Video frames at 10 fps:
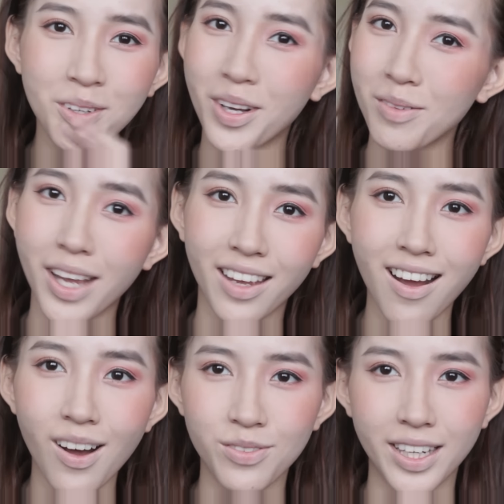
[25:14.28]
không có cái
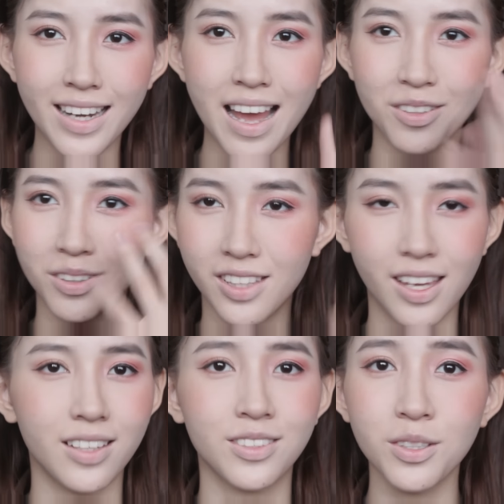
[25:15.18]
cọ phấn nào nó có
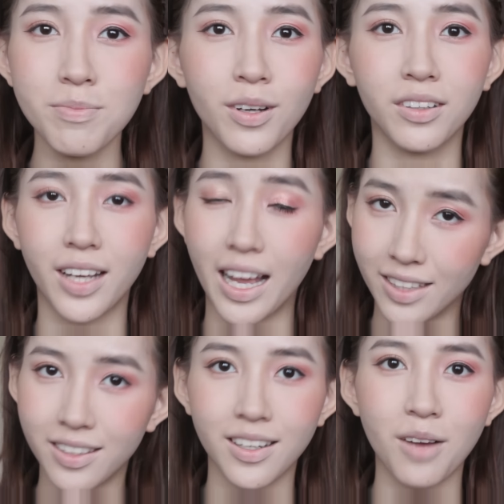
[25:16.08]
thể giúp mọi người cải
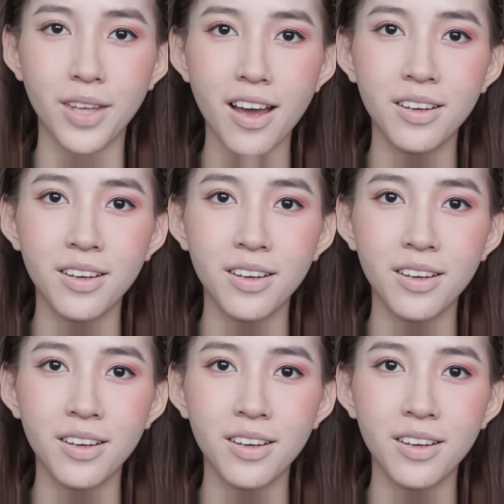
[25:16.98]
thiện được đâu